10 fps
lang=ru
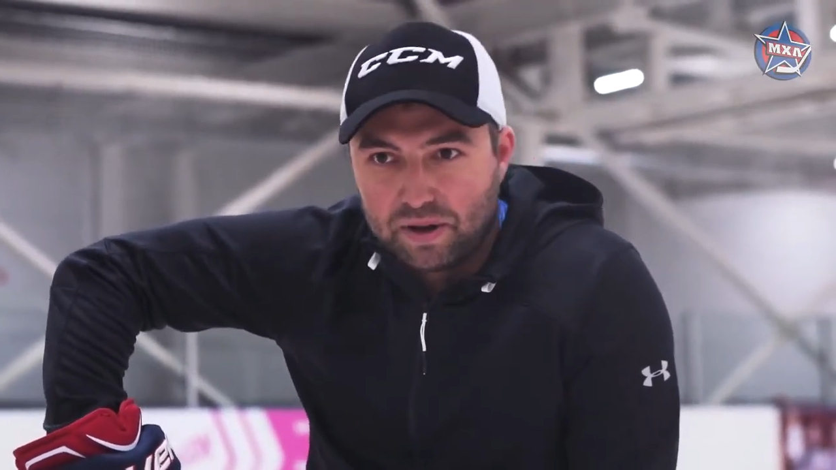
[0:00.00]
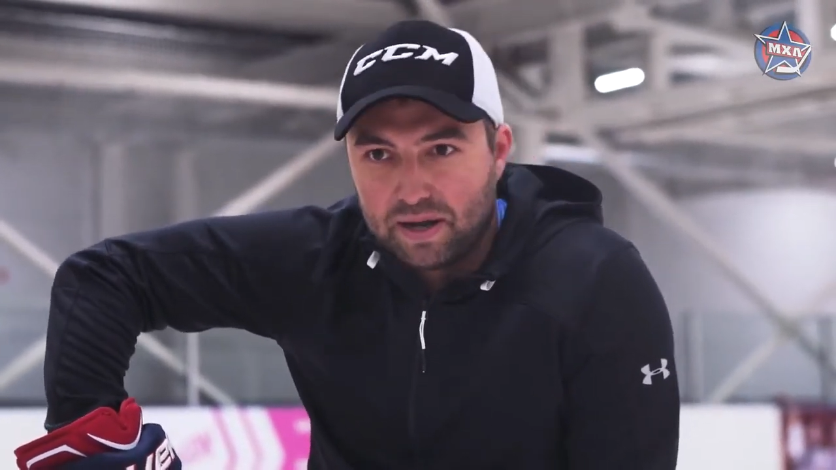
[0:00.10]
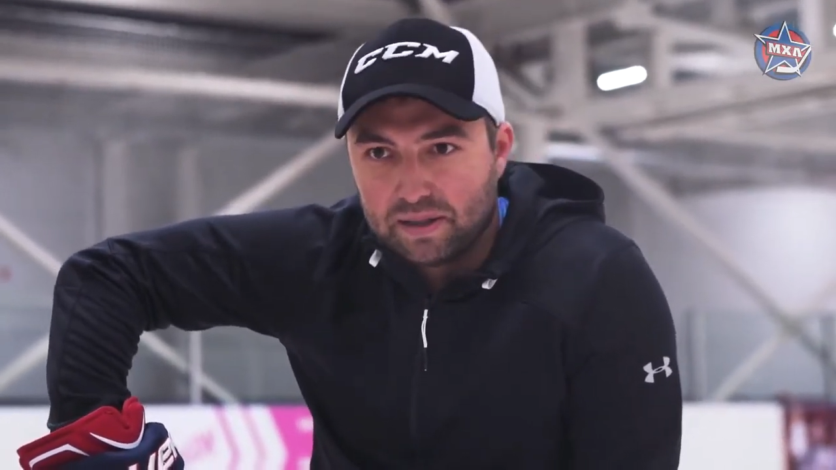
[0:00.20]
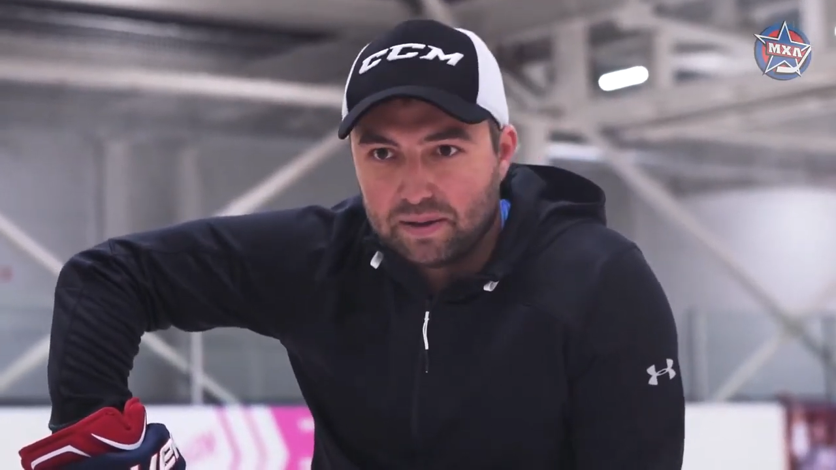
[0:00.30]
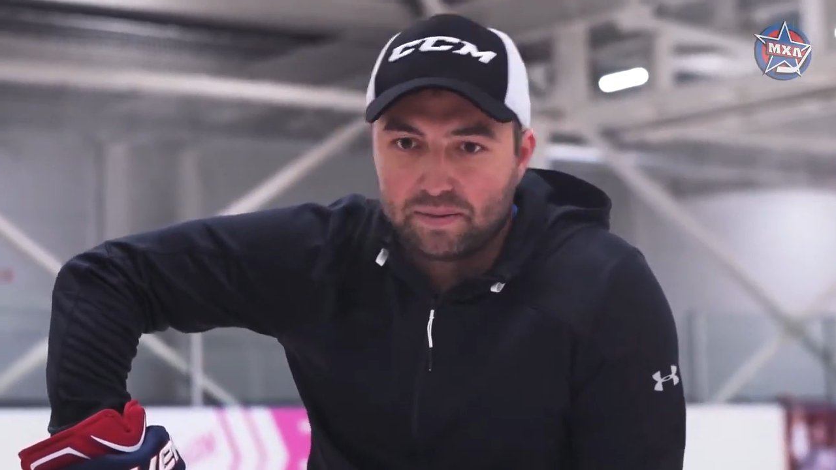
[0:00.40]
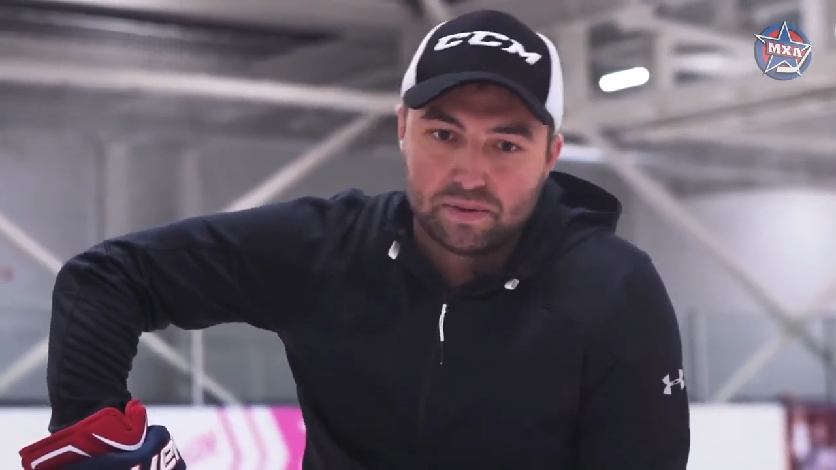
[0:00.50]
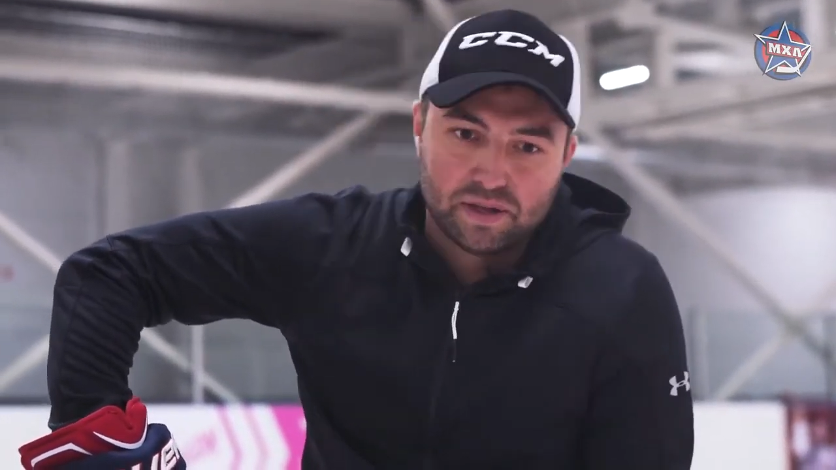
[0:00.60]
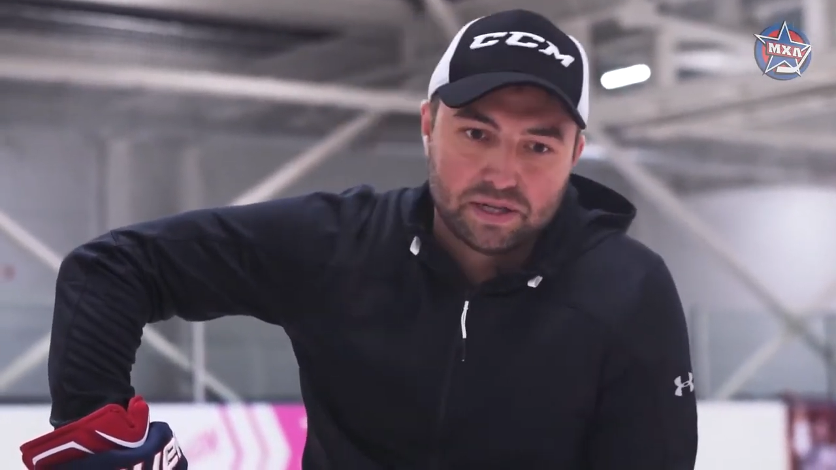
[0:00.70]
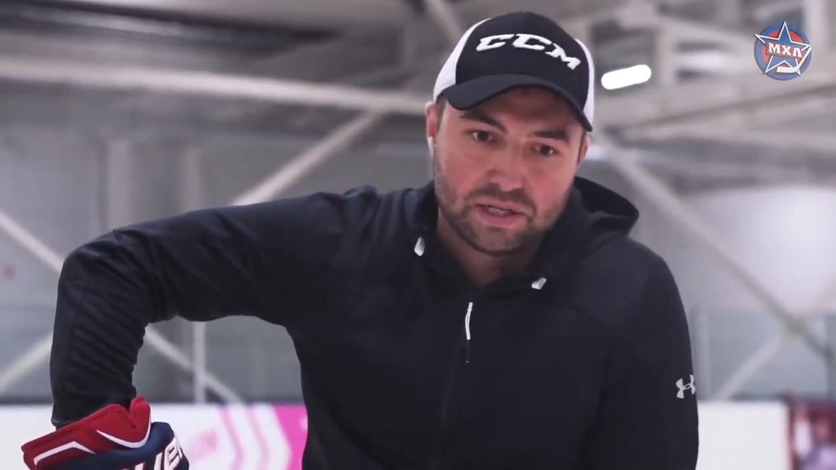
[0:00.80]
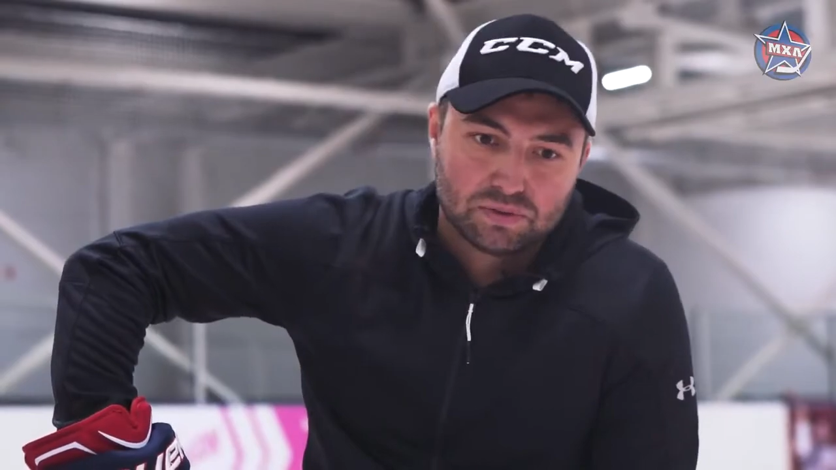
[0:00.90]
правильно
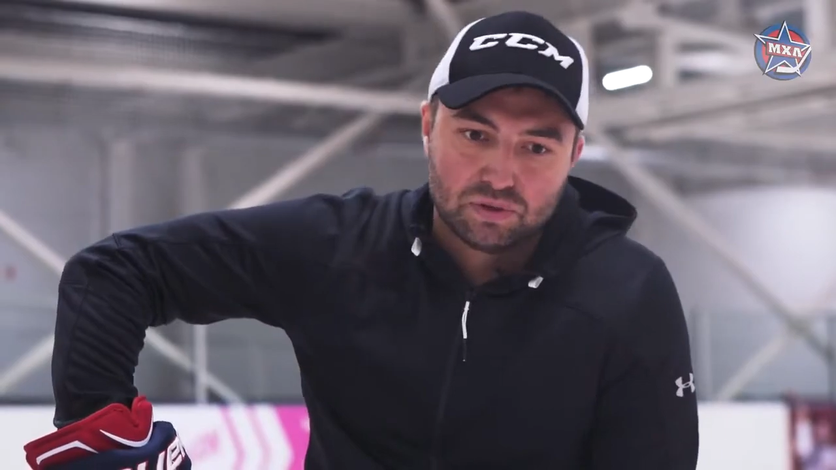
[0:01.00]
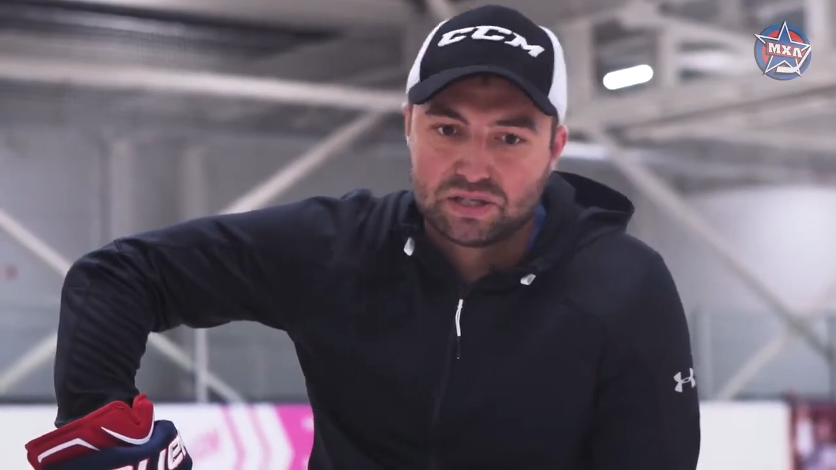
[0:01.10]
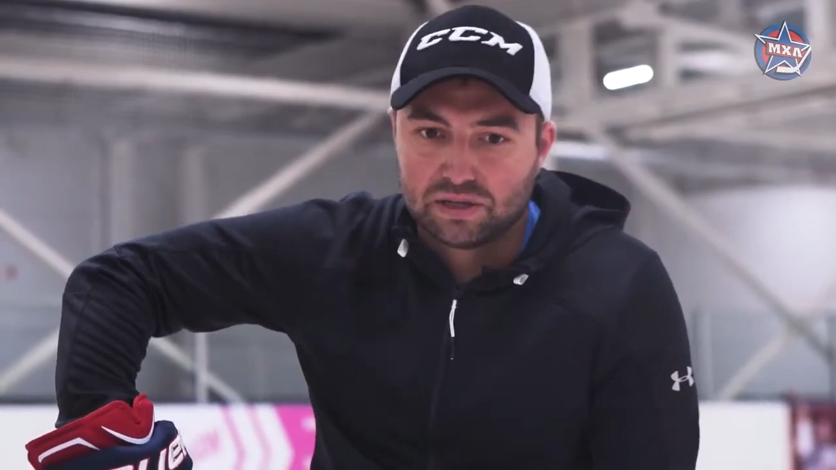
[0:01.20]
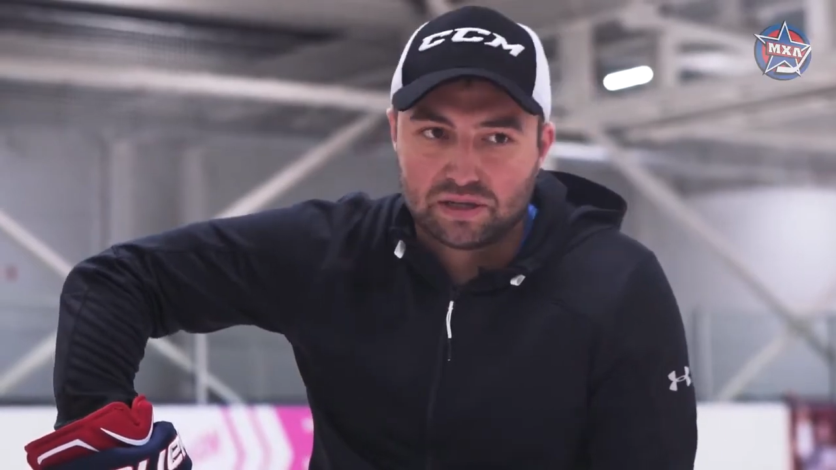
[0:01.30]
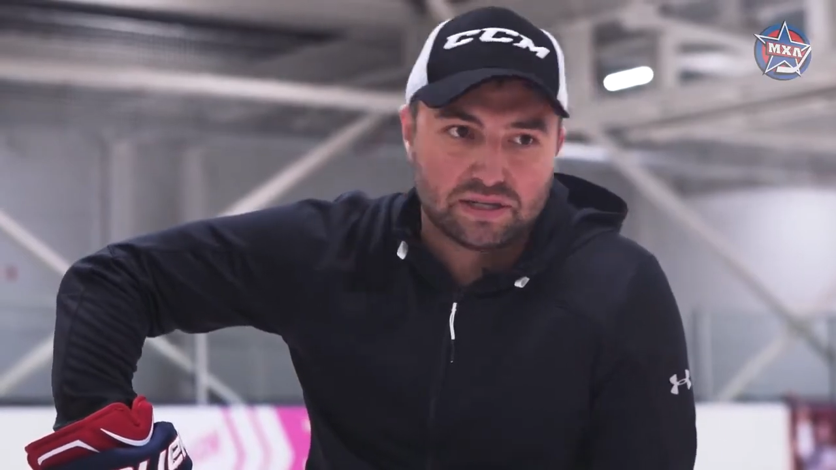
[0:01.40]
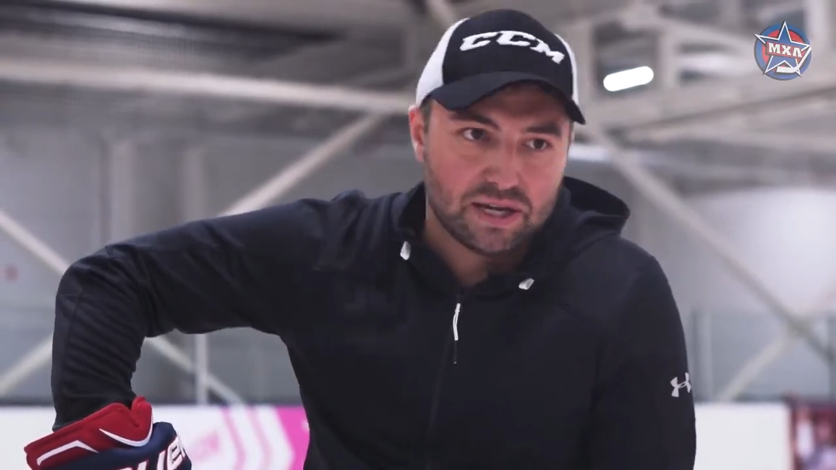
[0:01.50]
найти свой центр